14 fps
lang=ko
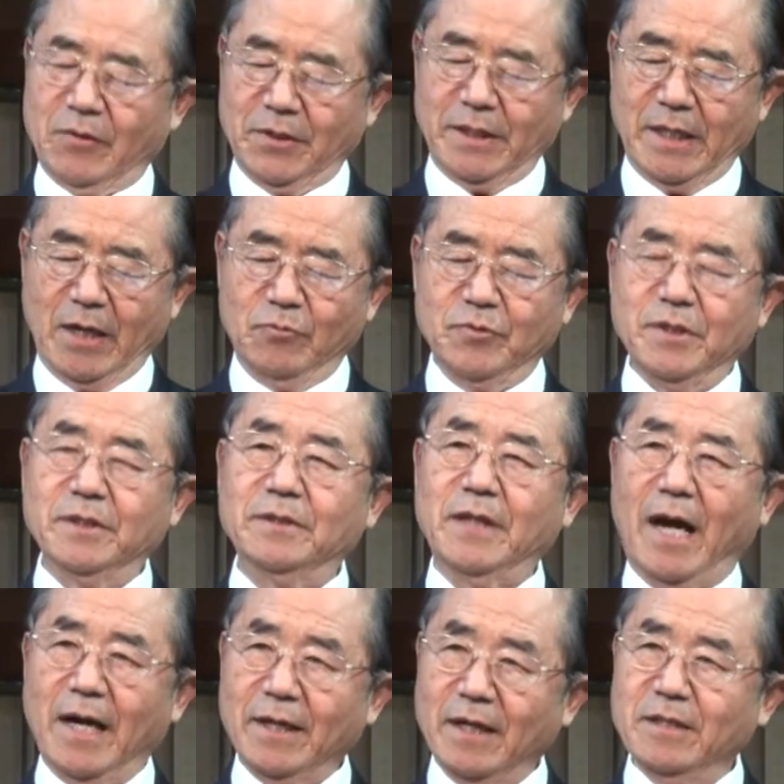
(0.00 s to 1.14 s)
그러나 우리는
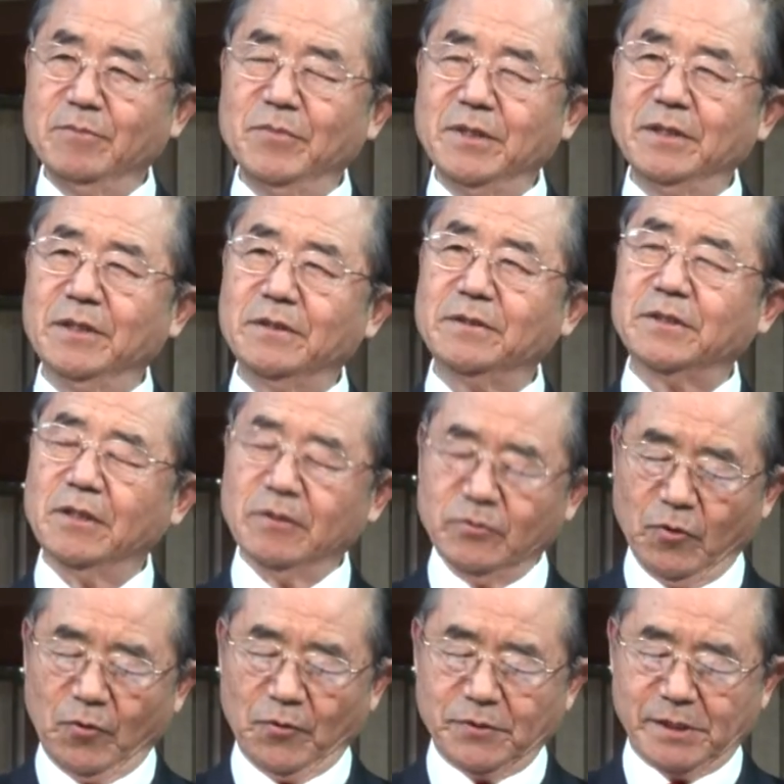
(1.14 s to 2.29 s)
하나님 믿는
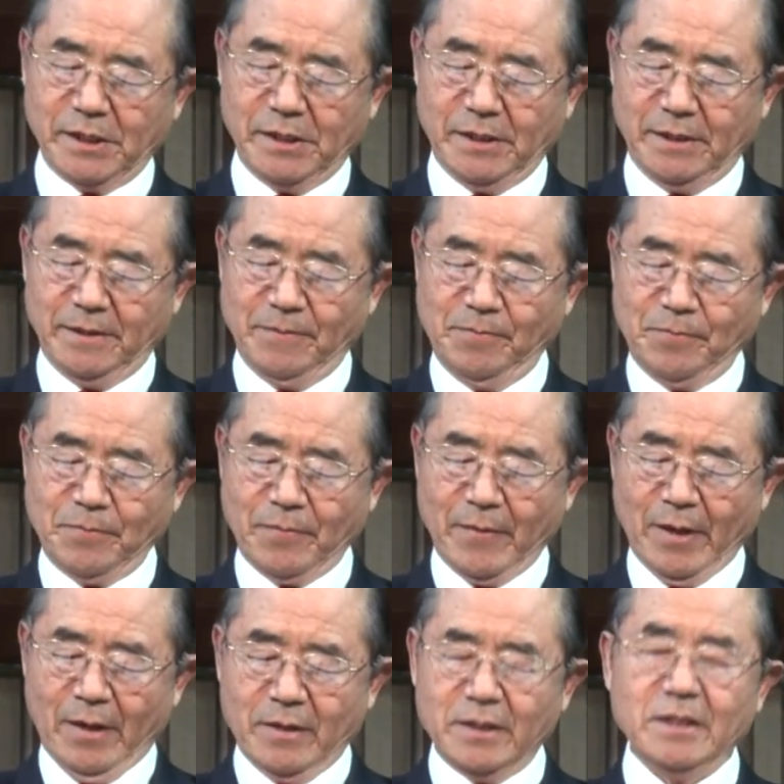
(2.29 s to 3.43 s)
성도로서
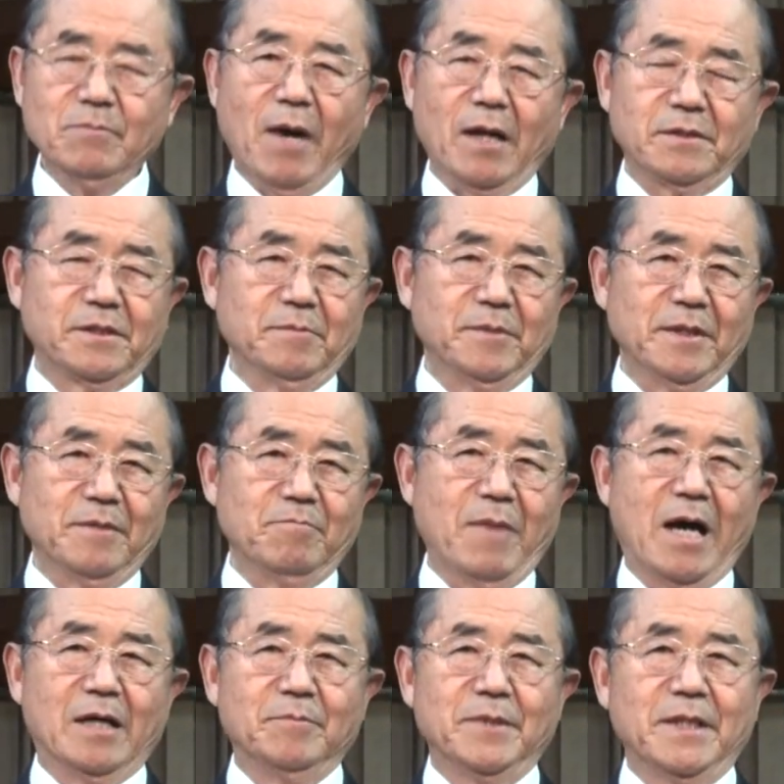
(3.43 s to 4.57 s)
이 말씀을
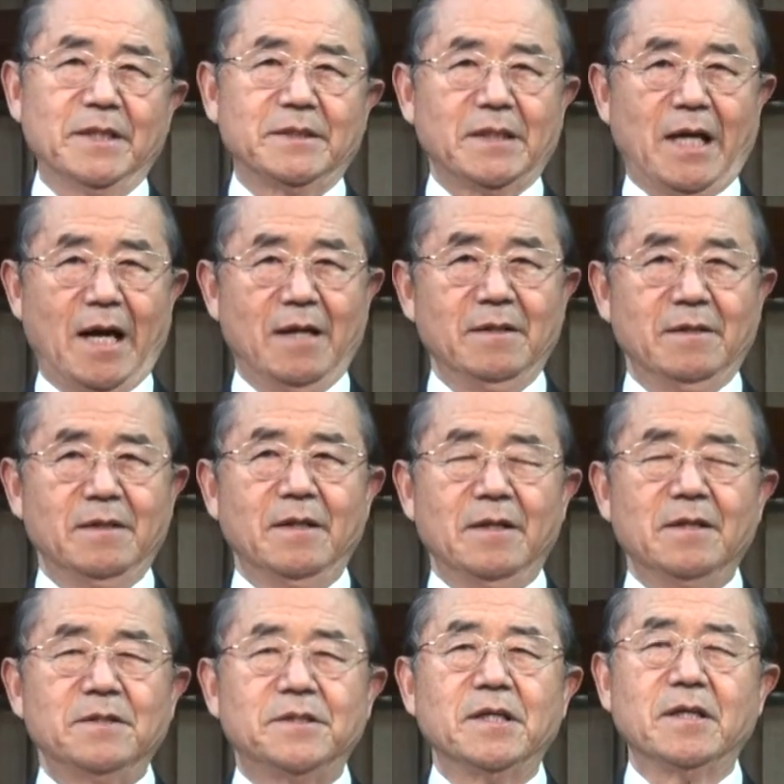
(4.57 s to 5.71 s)
마음에 잘
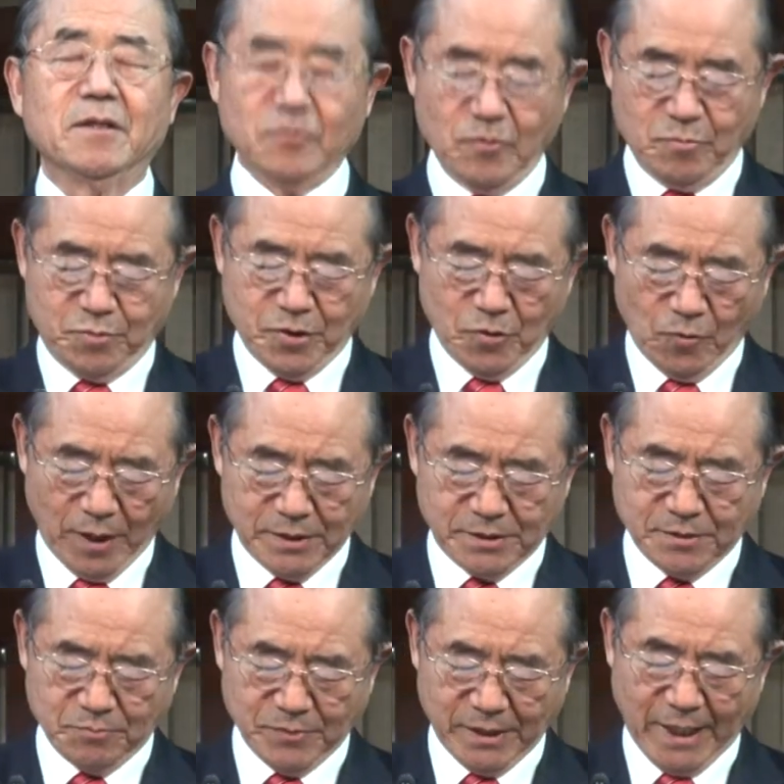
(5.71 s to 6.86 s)
새겨둘 필요가
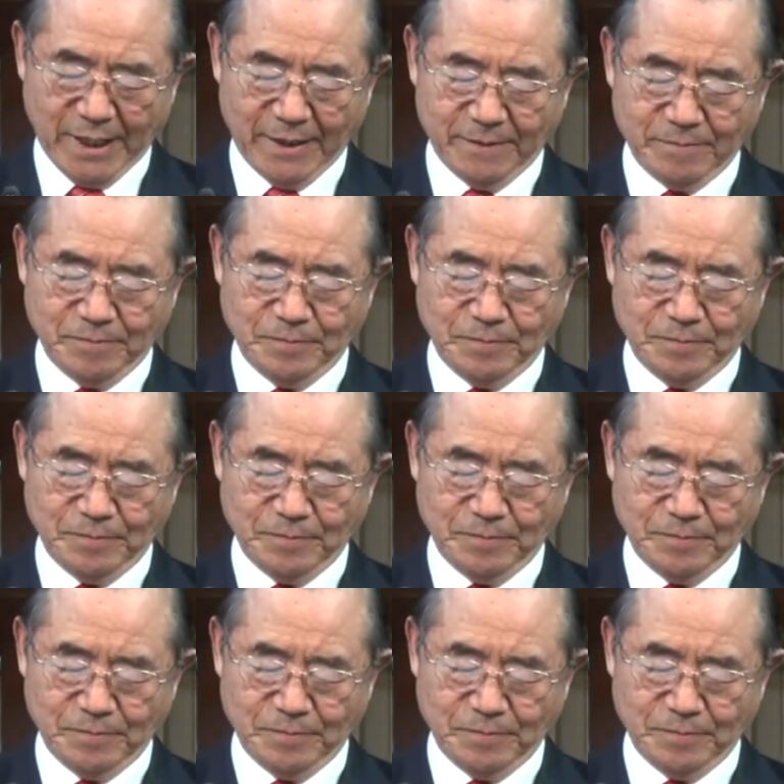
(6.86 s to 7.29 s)
있습니다.